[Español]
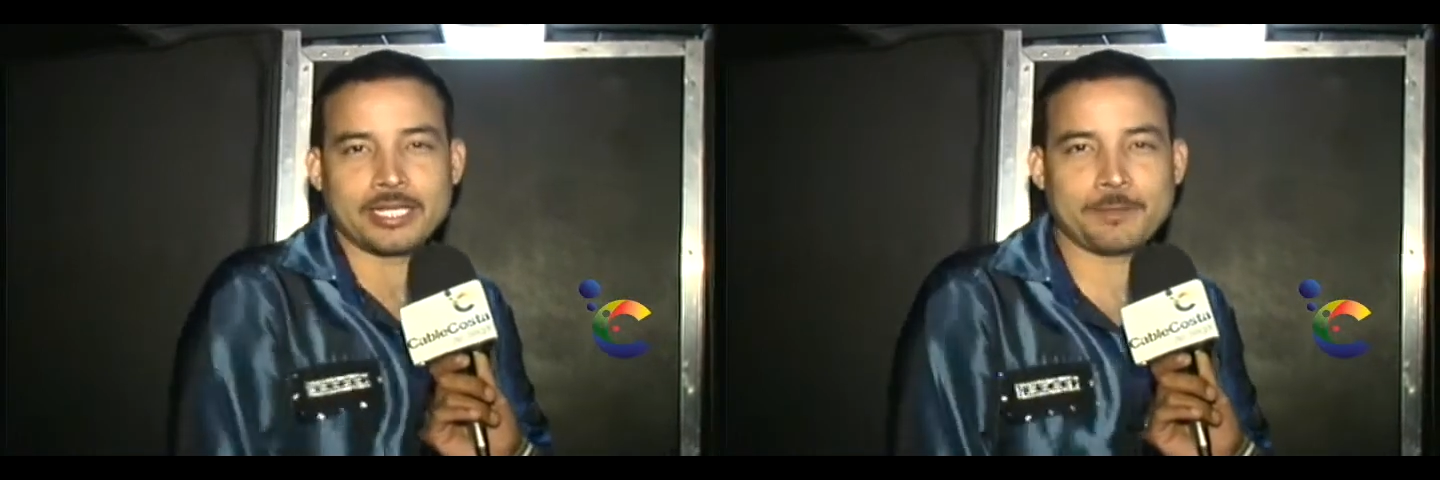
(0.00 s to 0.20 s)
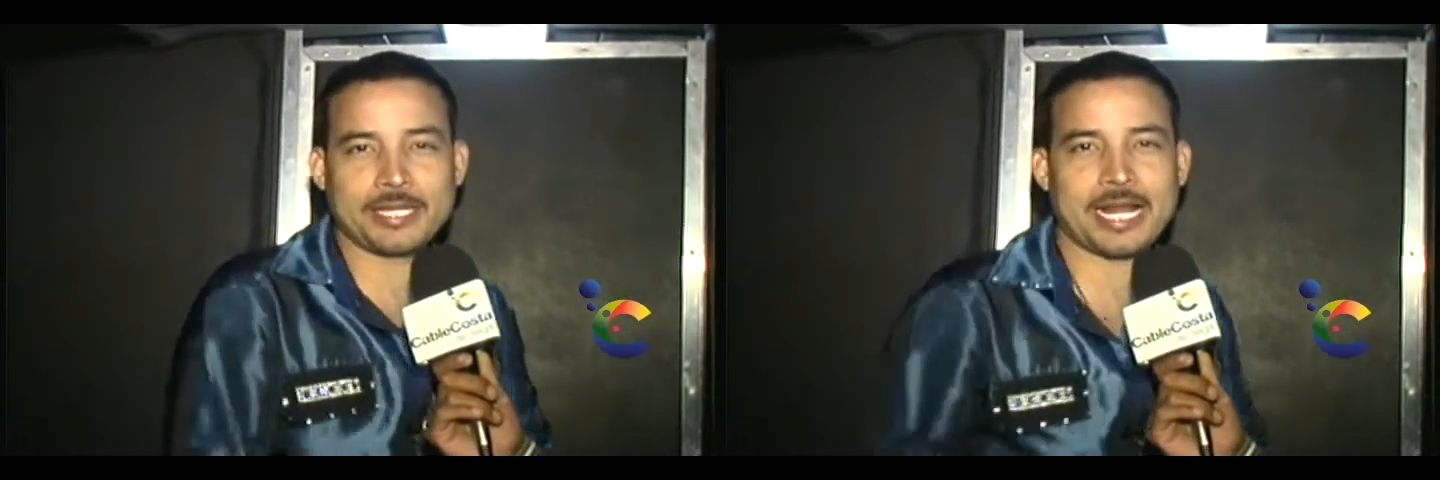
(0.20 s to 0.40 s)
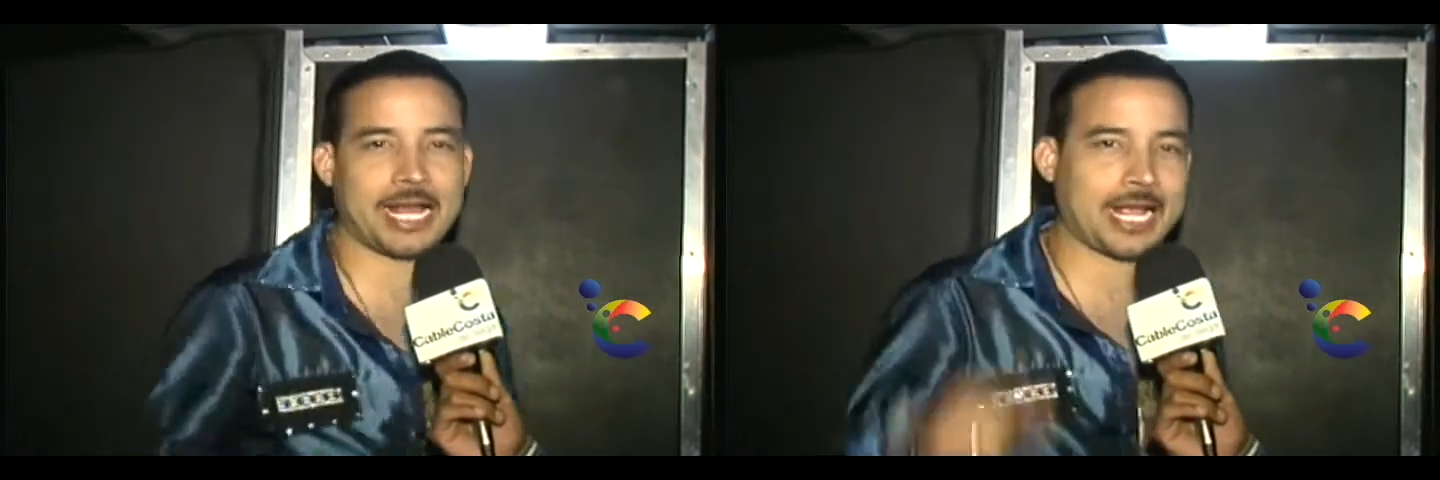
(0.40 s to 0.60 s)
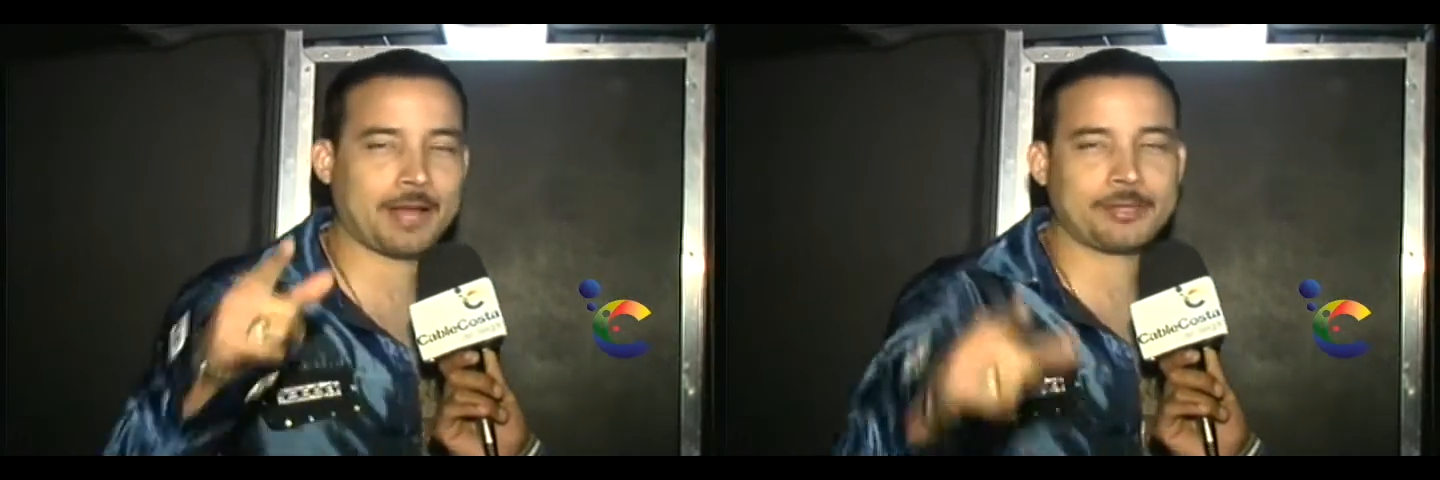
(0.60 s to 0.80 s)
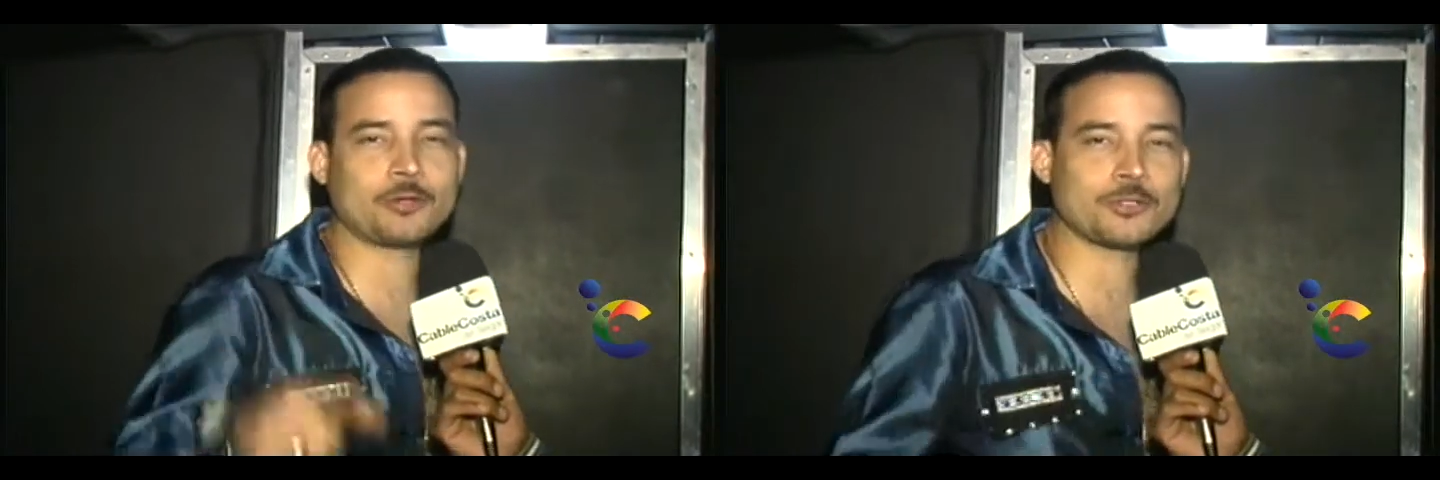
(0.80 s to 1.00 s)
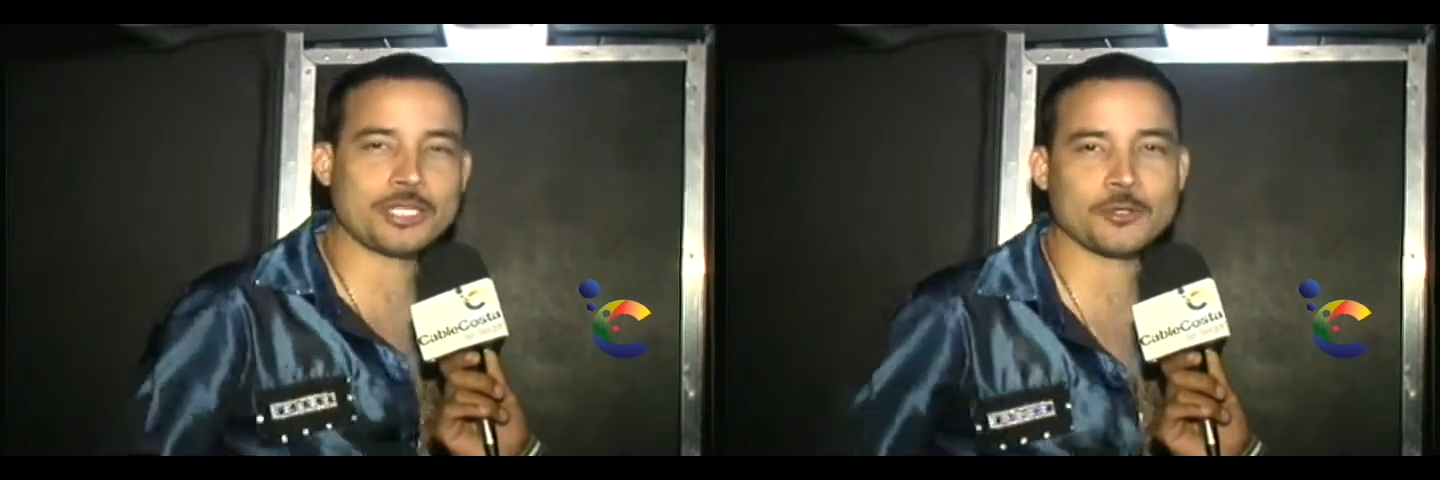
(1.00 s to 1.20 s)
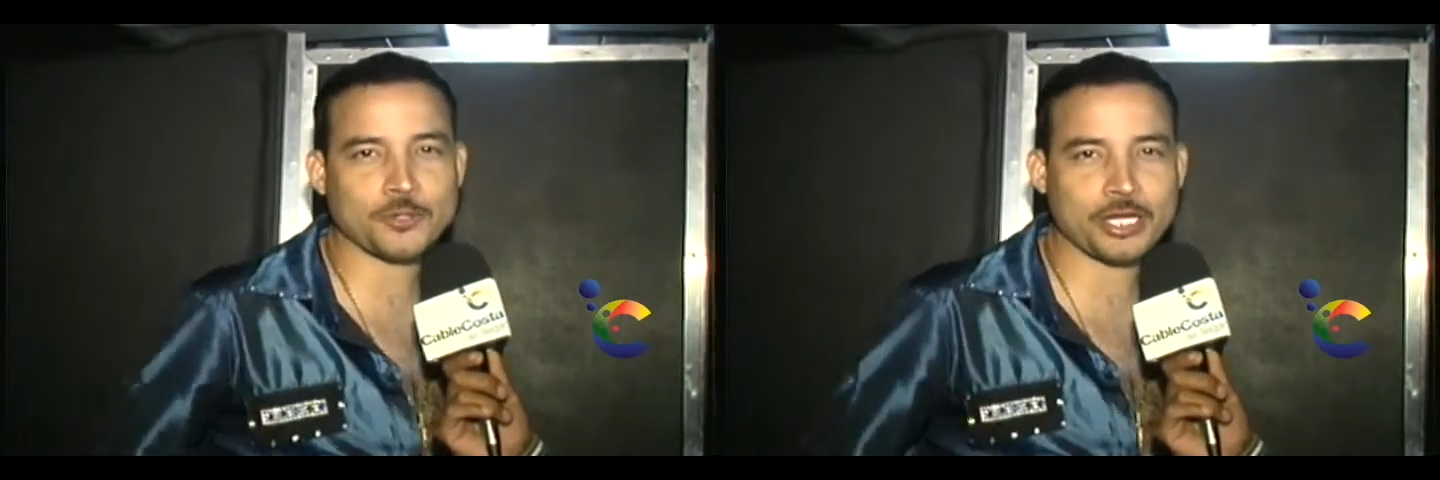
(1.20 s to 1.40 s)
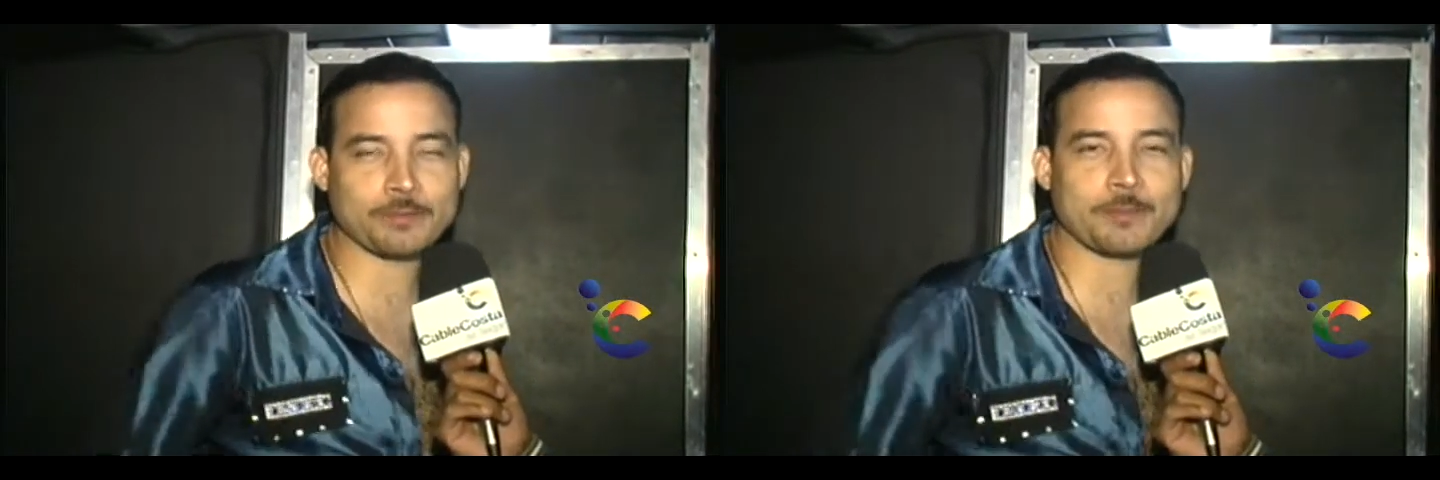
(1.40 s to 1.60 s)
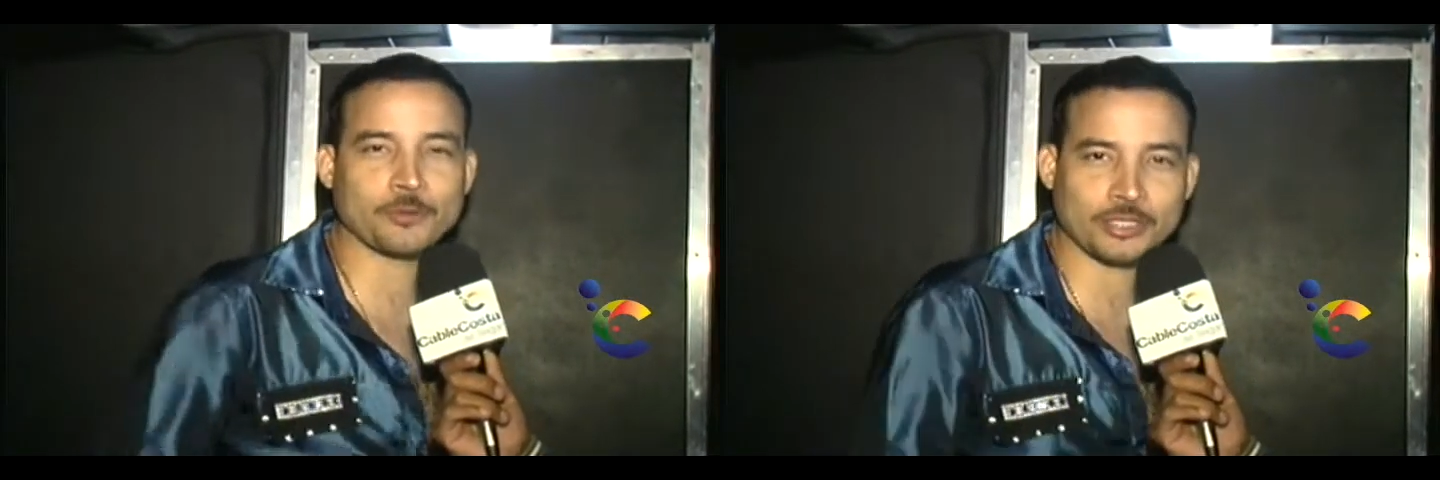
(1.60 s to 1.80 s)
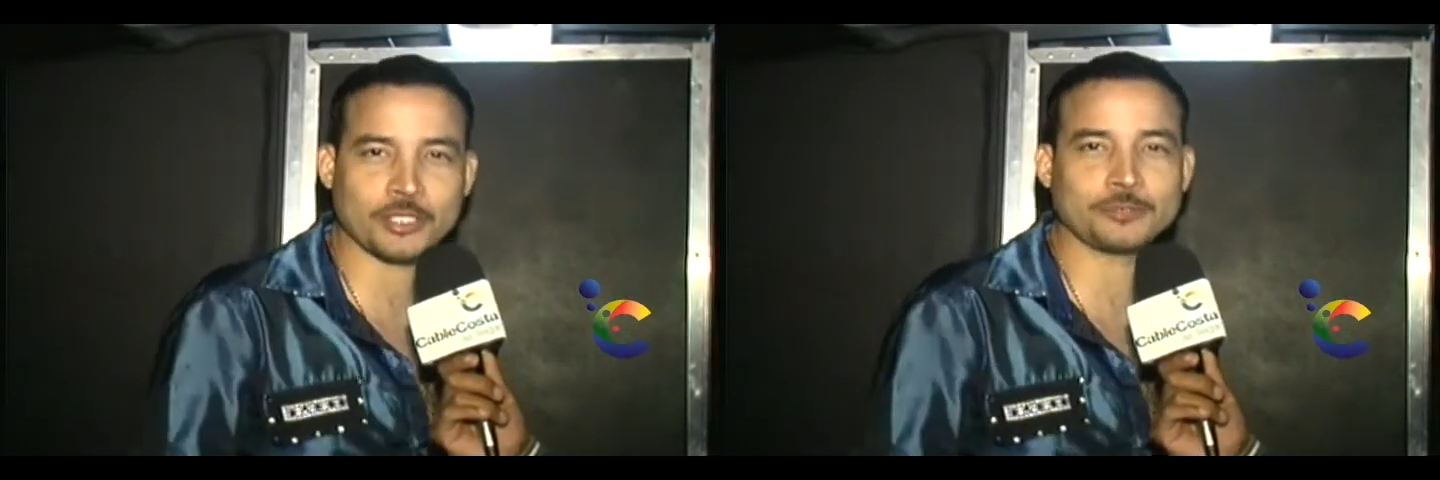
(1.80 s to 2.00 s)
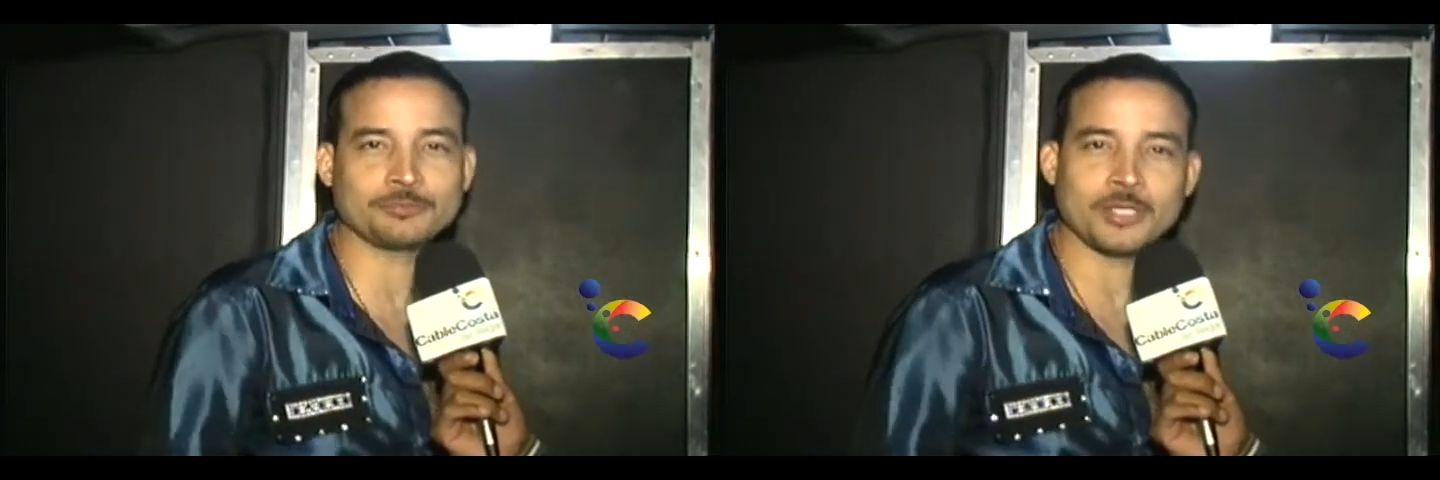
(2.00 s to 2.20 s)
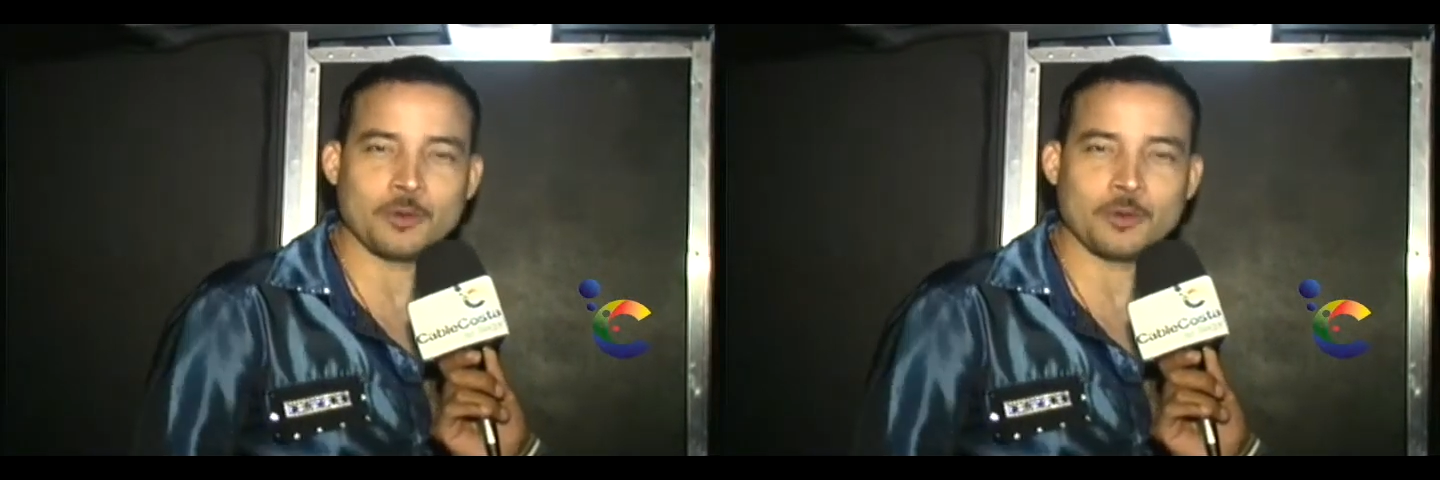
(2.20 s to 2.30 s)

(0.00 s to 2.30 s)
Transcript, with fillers: pues mira Cable Costa. Yo soy Germán Montero.